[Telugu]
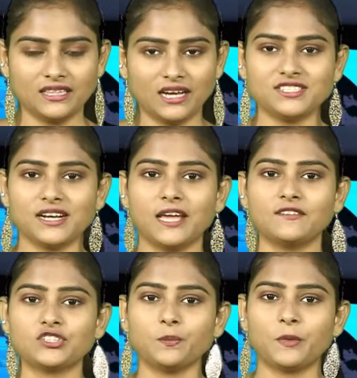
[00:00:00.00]
తాజాగా
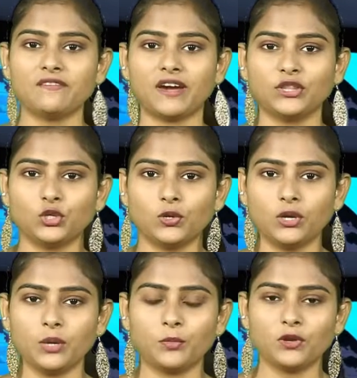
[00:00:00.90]
ఈ విషయంపై వైద్యులు
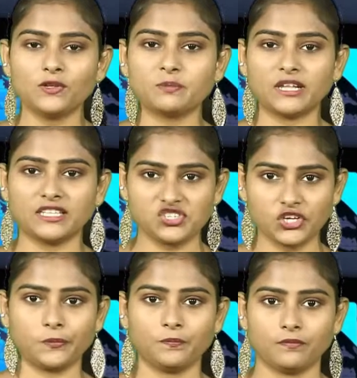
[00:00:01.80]
నిపుణులు
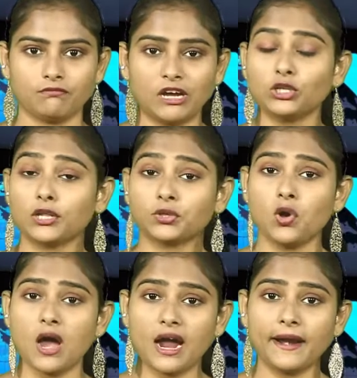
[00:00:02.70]
స్పందించారు మందులతో
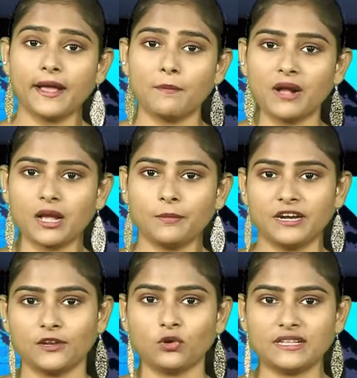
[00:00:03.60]
ఆడ మగ
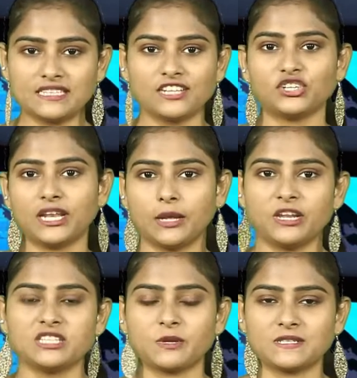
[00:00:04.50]
బిడ్డను డిసైడ్
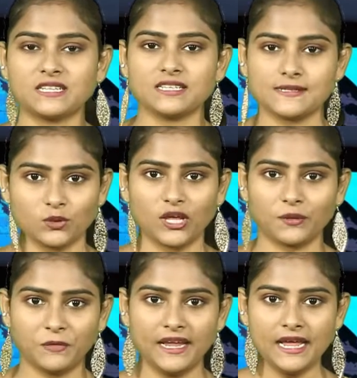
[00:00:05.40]
చేయలేమని స్పష్టం
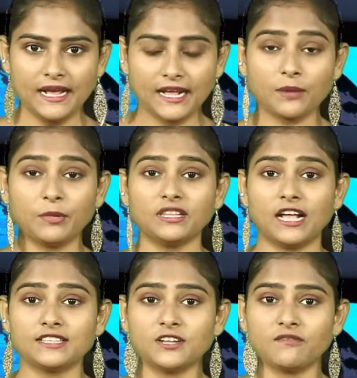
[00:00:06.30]
చేస్తున్నారు గర్భం
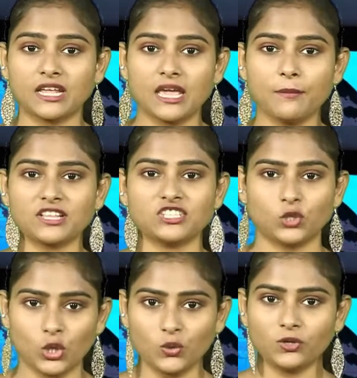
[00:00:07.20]
దాల్చడం వరకే మన
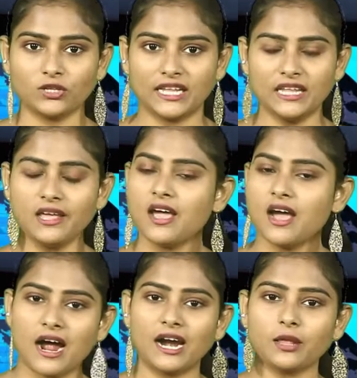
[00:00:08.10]
చేతుల్లో ఉంటుందని
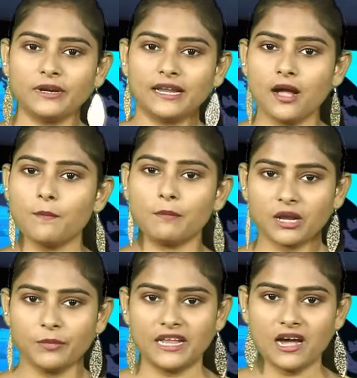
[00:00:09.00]
ఆడబిడ్డ
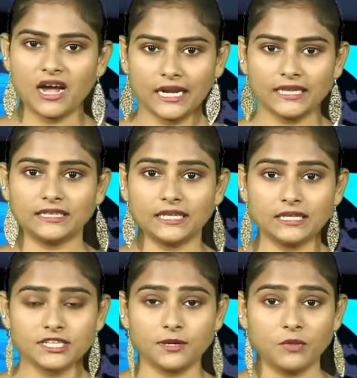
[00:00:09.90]
మగబిడ్డ అనేది
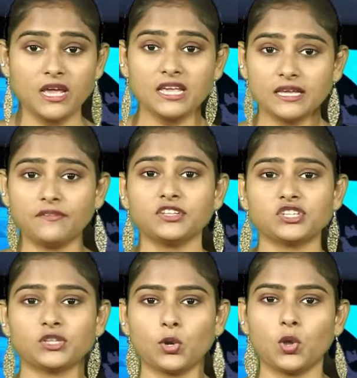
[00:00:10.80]
తేల్చడం ఎవరి
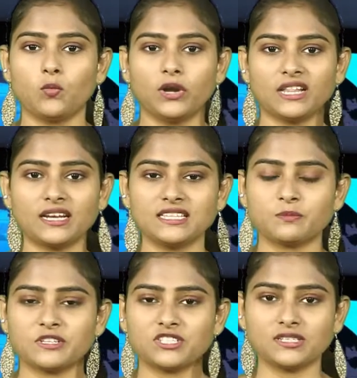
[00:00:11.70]
చేతుల్లో ఉండదని
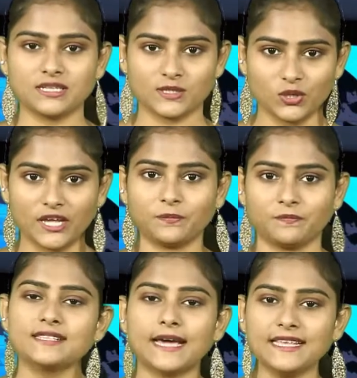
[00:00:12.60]
స్పష్టం చేస్తున్నారు
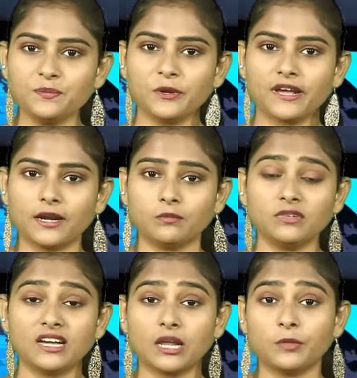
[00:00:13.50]
సైన్స్ ప్రకారం
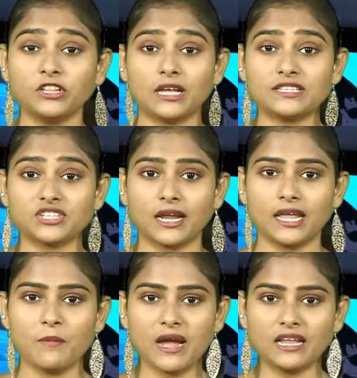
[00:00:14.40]
గర్భం
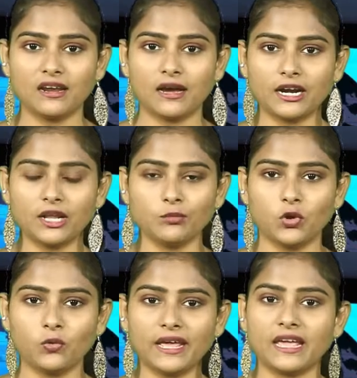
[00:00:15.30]
దాల్చగానే మహిళల
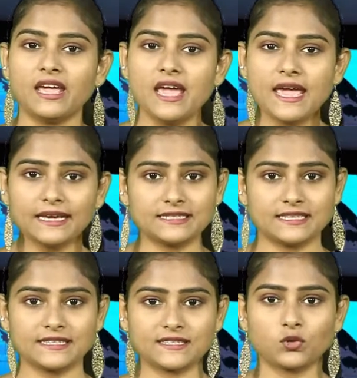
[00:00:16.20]
అండంలో ఉండే
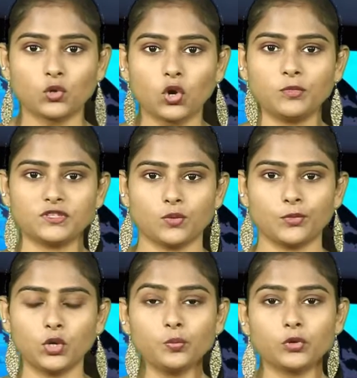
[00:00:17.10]
ఎక్స్ఎక్స్
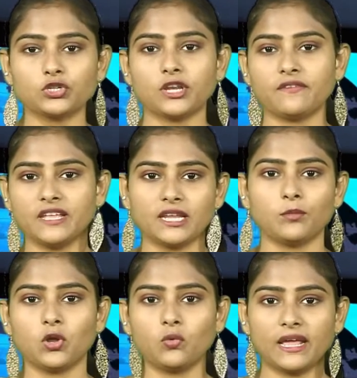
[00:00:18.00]
క్రోమోజోములు పురుషుల
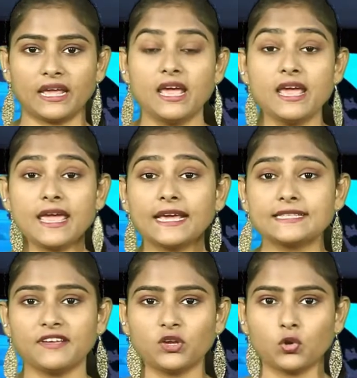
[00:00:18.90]
వీర్యంలో ఉండే
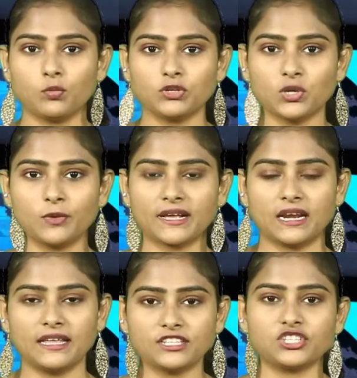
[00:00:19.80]
ఎక్స్వై క్రోమోజోముల
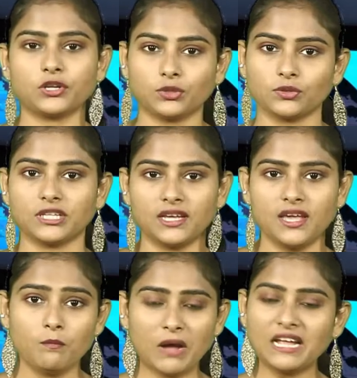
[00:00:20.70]
కలయిక జరుగుతుంది
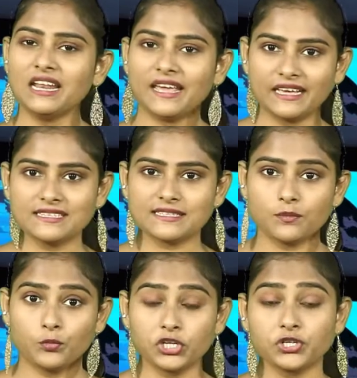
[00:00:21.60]
మహిళ ఎక్స్
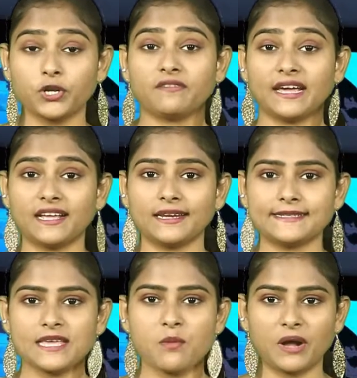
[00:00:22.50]
పురుషుడి వై
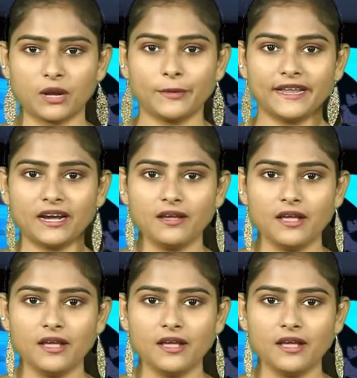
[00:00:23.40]
కలిస్తే మగబిడ్డ